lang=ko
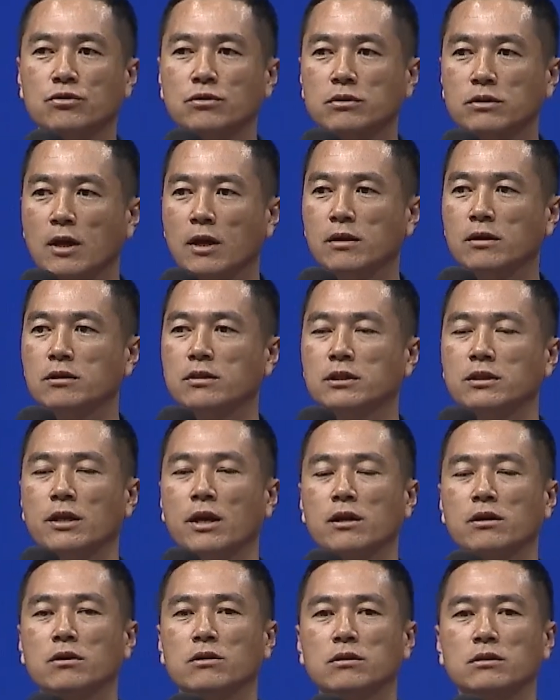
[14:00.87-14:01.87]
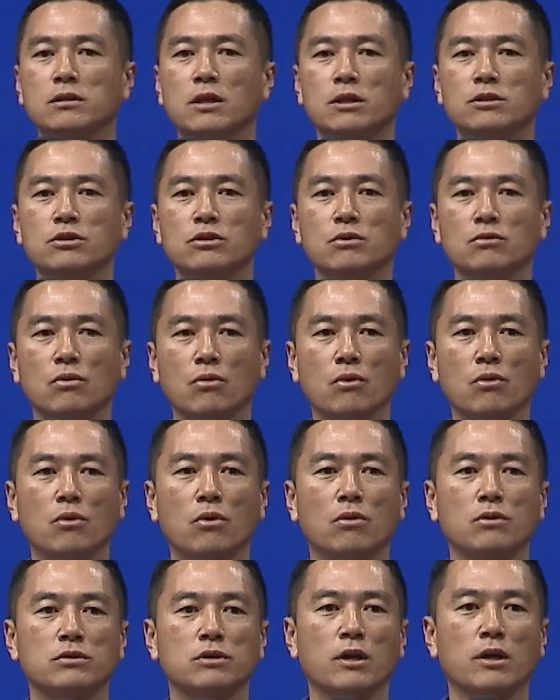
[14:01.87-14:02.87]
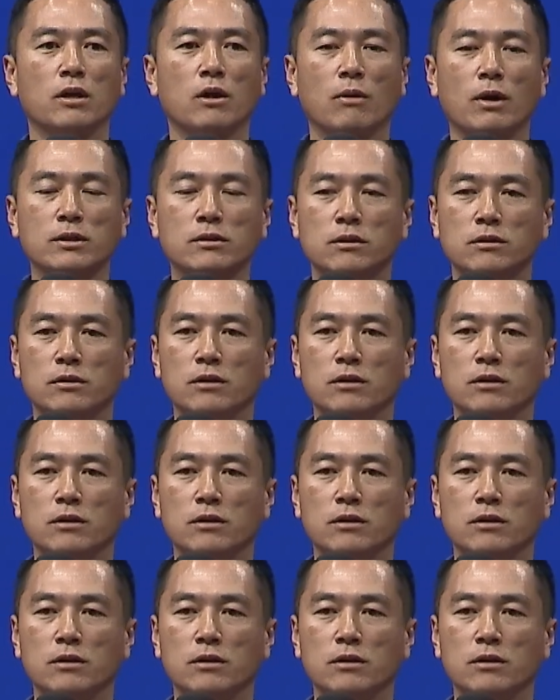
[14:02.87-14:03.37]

땅을 2에크를 사시고 저희가 왔을